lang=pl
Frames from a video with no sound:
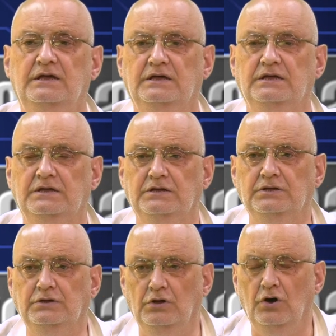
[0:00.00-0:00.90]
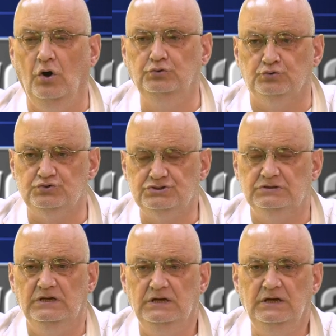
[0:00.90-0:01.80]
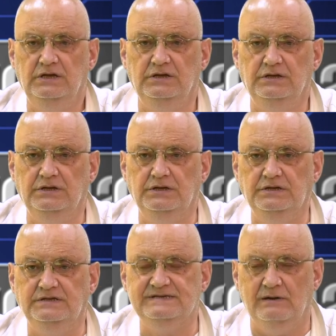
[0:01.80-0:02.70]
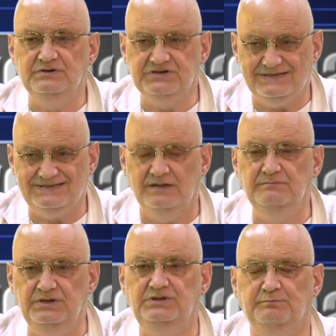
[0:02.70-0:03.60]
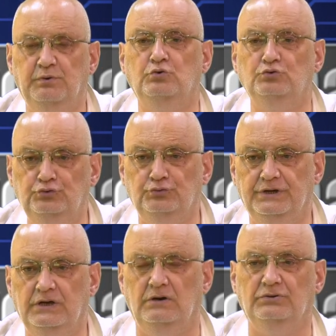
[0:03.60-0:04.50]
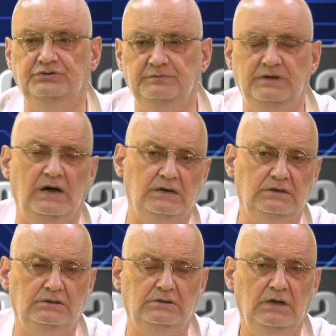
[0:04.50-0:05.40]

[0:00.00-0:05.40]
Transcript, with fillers: Y, otóż y, cały czas ten mit pokutuje o tym, jak